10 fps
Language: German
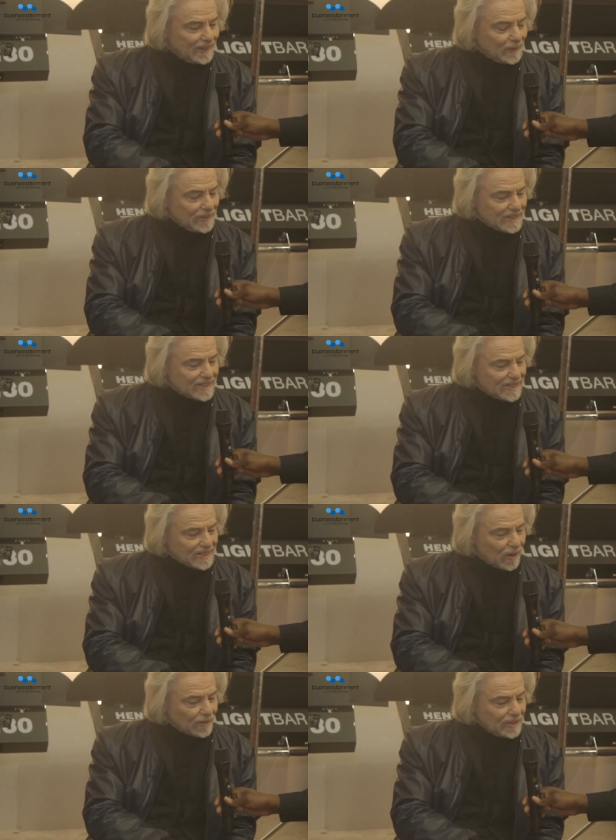Und es
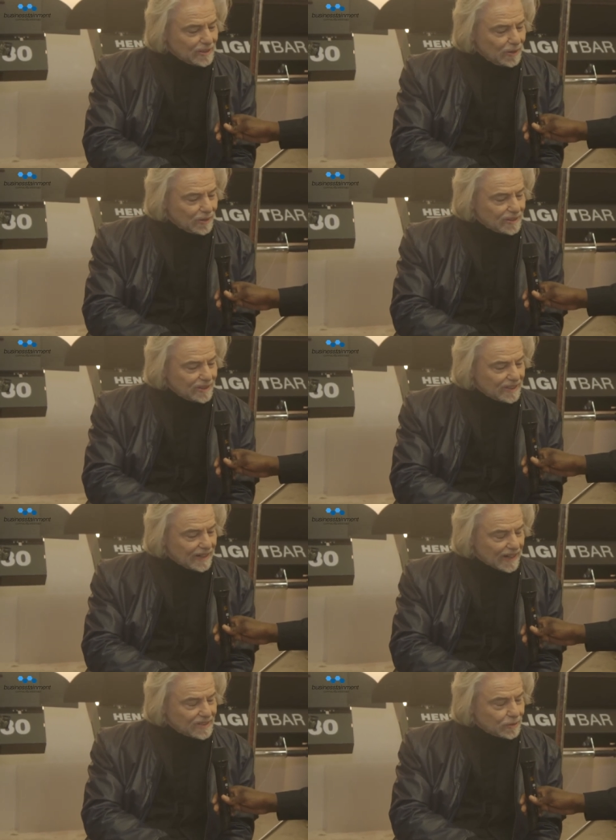ist auch nicht nötig,
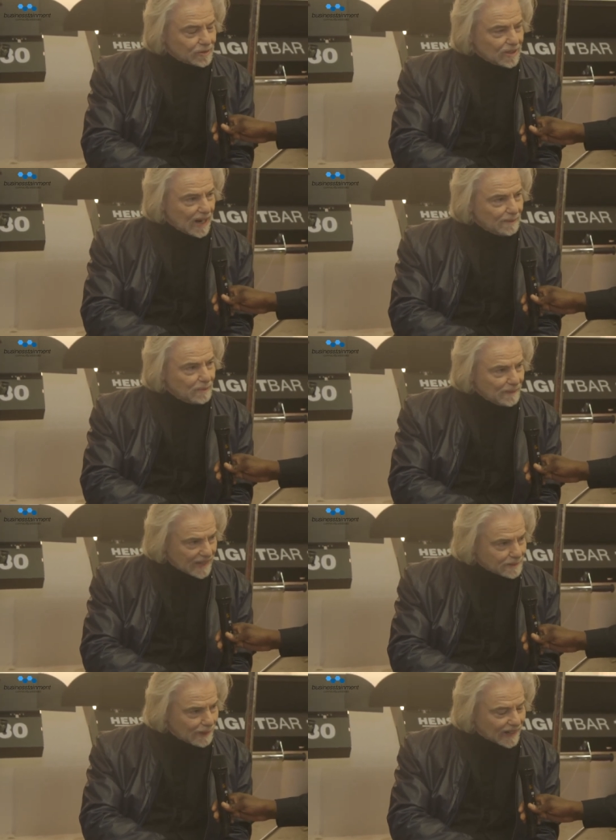einen Anzug zu haben, um
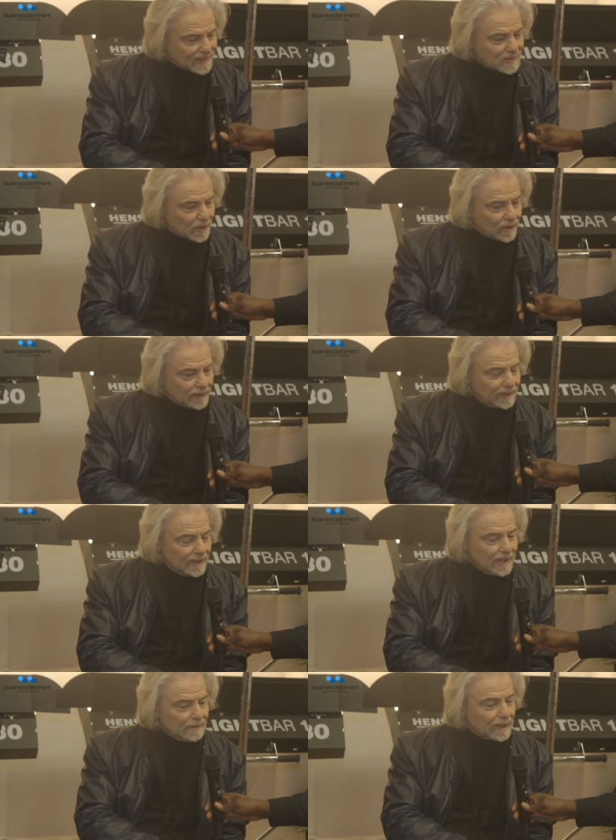netzwerken zu können.
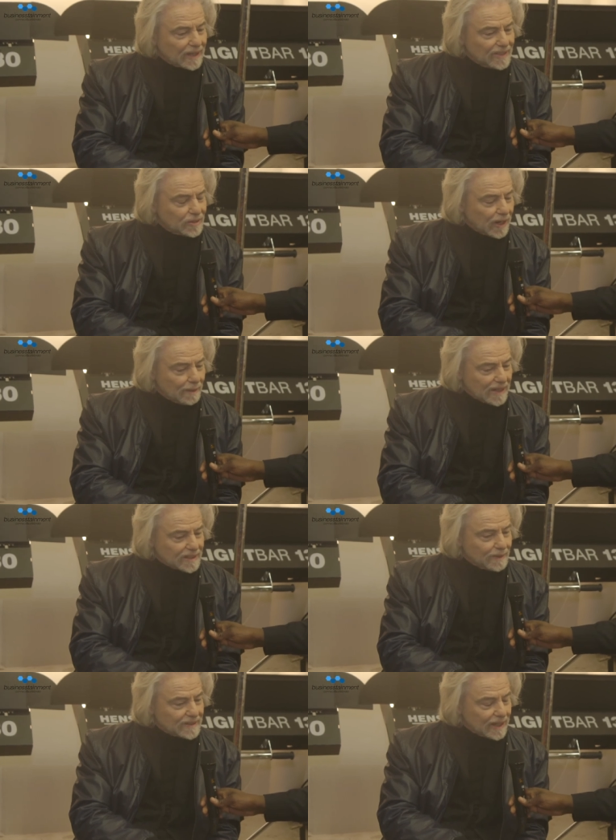Man kann sogar
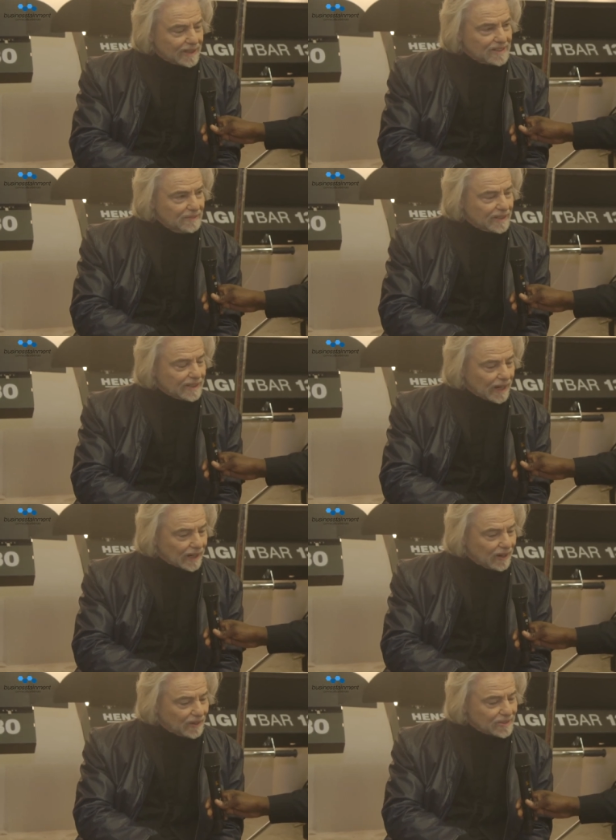manchmal sagen, jetzt ziehen wir die
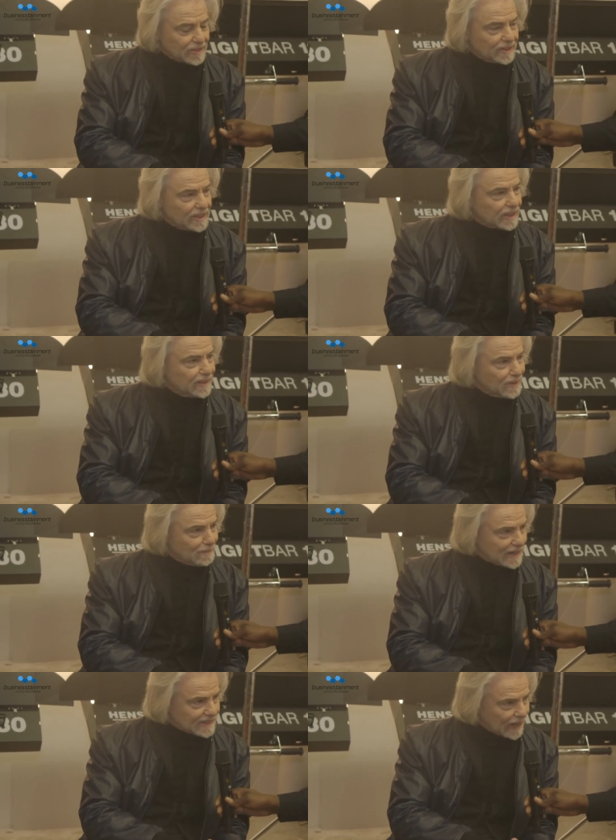Jacke aus und jetzt reden wir
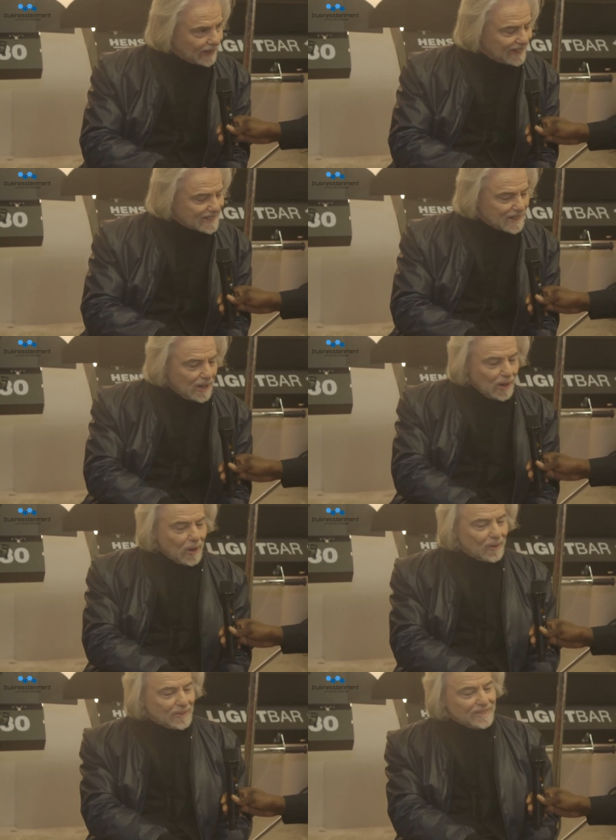mal Tacheles.
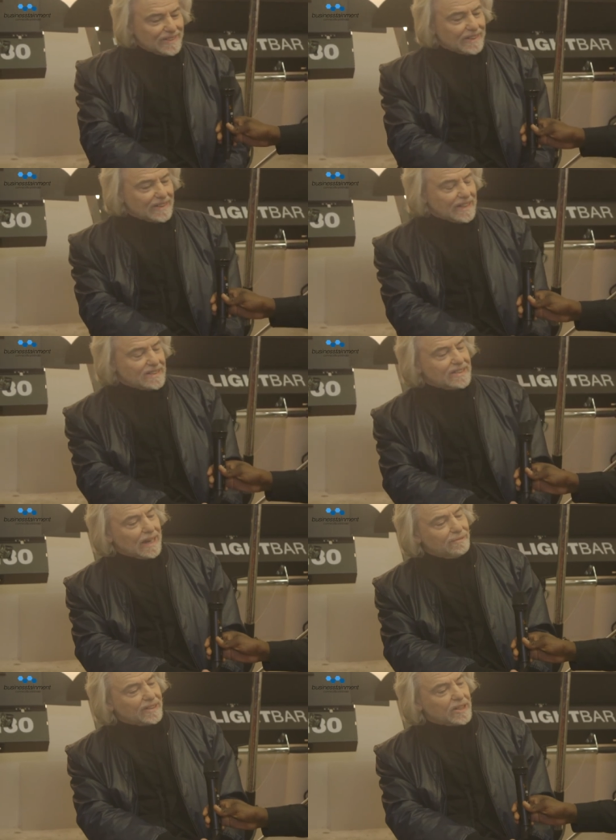Und das ist
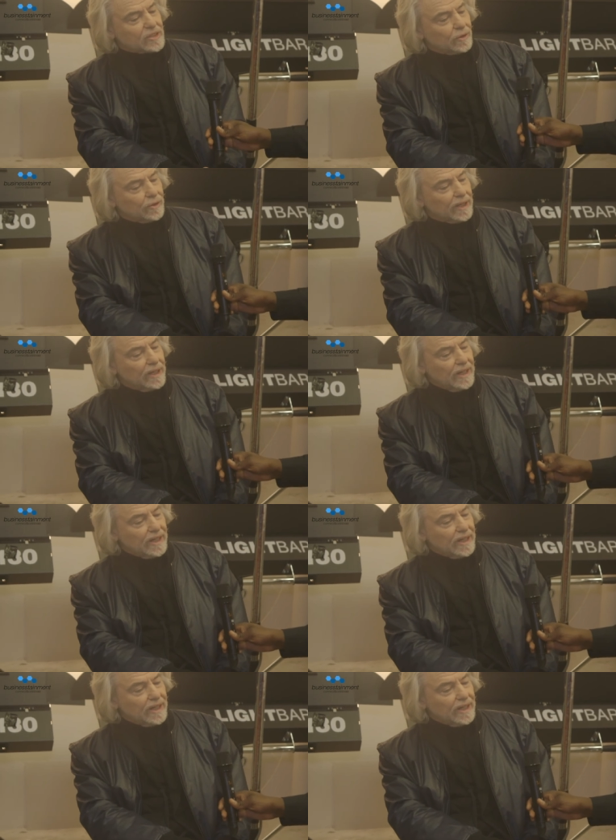einfach das Schöne.